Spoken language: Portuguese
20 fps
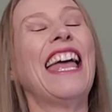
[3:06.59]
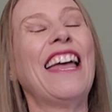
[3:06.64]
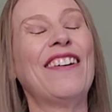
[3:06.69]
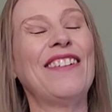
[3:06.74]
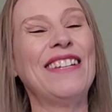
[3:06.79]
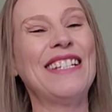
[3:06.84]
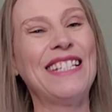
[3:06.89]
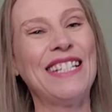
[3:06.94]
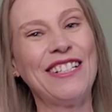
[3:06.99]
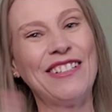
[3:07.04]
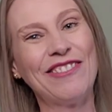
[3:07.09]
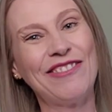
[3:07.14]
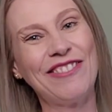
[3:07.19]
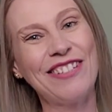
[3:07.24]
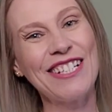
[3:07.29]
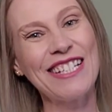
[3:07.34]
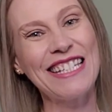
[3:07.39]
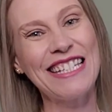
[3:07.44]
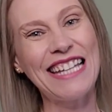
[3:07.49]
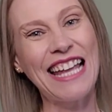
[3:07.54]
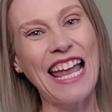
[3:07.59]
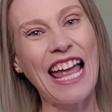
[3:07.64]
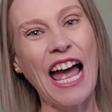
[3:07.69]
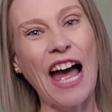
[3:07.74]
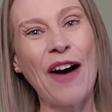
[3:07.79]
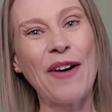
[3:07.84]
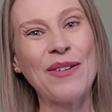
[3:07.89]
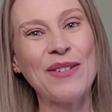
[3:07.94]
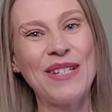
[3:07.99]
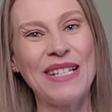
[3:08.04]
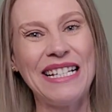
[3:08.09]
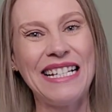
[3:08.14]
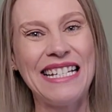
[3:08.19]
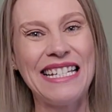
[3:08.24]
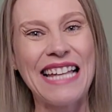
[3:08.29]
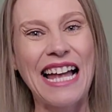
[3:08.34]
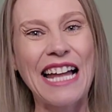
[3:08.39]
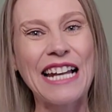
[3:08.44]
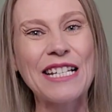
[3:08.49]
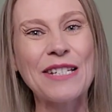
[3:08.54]
Eu ensino você a
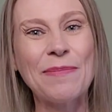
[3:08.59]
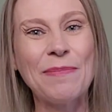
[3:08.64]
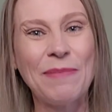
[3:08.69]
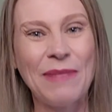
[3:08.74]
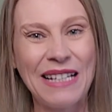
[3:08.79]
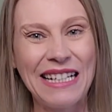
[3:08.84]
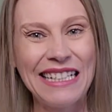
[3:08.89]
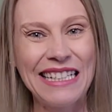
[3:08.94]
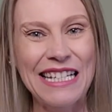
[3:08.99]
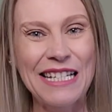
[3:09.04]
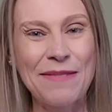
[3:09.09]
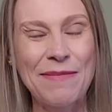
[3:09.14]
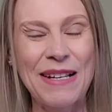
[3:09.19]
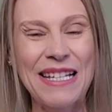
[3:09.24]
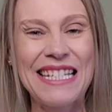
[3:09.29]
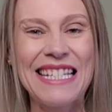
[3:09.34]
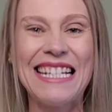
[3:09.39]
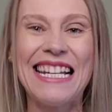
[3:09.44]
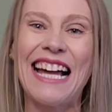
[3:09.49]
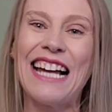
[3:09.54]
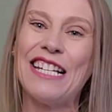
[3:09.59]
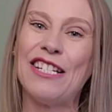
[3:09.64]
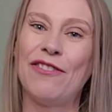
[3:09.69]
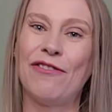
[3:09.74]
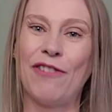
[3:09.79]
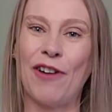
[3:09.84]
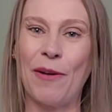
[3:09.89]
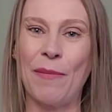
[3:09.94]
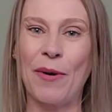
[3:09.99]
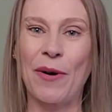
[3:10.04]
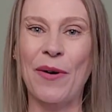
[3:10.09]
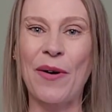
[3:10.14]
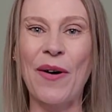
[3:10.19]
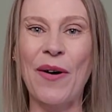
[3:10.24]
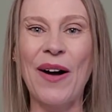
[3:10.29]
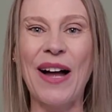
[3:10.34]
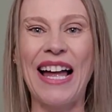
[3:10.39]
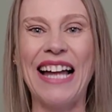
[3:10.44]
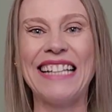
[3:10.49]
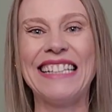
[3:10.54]
utilizar as plantas medicinais de forma
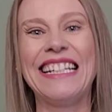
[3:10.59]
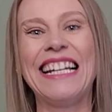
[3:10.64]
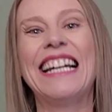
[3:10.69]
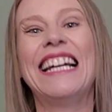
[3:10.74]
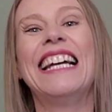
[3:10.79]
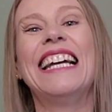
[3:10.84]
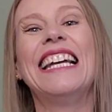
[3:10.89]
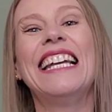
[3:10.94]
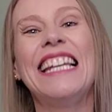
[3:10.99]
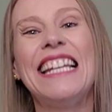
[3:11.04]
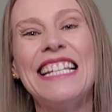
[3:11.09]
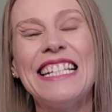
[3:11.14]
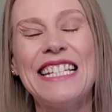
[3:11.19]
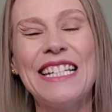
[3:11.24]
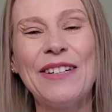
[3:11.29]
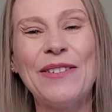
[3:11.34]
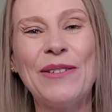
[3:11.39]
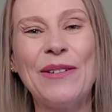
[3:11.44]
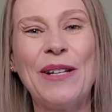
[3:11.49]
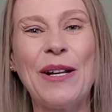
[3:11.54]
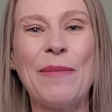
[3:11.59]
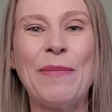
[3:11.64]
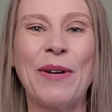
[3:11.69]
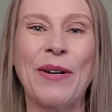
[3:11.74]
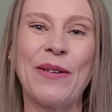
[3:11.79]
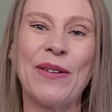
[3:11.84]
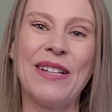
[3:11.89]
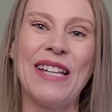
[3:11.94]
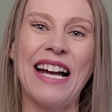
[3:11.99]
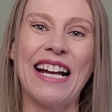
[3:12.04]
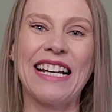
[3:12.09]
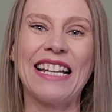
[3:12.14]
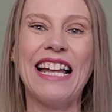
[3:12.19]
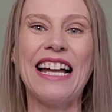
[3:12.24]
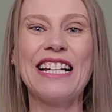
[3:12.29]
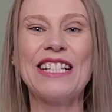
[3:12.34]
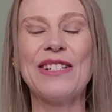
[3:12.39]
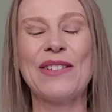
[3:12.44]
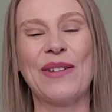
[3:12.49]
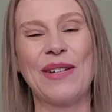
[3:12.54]
correta e segura para cuidar
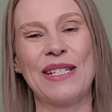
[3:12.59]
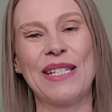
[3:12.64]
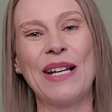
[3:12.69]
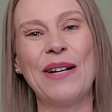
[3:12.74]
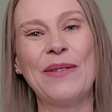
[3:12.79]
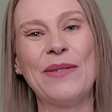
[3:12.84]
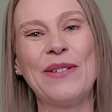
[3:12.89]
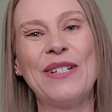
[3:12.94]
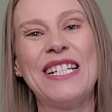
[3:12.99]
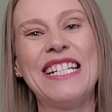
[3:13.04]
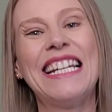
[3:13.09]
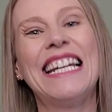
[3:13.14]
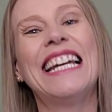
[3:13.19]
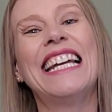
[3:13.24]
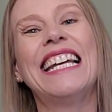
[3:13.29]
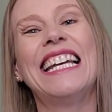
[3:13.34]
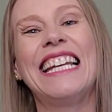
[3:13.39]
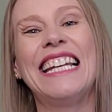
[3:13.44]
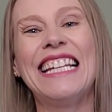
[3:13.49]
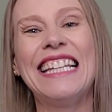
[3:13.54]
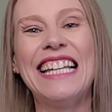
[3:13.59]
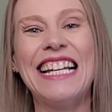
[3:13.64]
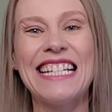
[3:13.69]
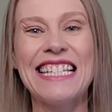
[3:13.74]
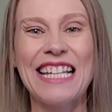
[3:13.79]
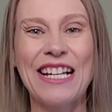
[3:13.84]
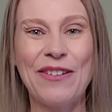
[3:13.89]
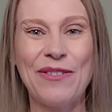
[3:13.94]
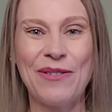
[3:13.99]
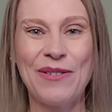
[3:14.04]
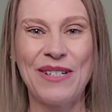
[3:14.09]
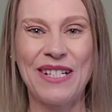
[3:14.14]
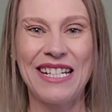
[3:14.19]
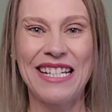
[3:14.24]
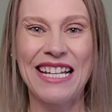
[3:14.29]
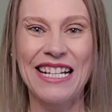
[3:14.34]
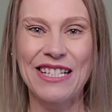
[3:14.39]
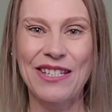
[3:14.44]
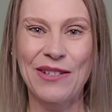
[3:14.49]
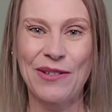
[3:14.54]
da sua saúde e da
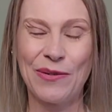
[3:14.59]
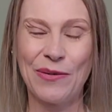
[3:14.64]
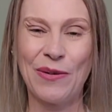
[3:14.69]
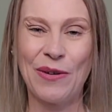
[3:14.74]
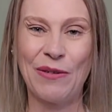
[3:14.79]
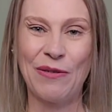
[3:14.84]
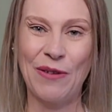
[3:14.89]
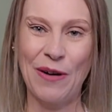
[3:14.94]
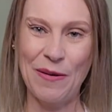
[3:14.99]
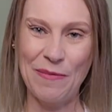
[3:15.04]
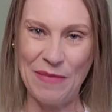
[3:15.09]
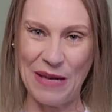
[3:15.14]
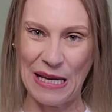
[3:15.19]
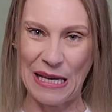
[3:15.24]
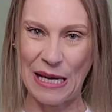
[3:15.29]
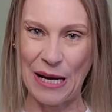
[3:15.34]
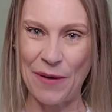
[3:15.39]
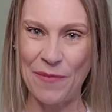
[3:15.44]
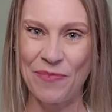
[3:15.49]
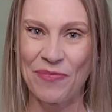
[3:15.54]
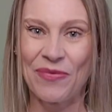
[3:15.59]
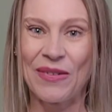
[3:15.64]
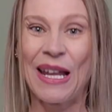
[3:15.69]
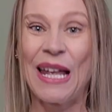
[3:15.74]
saúde da sua família.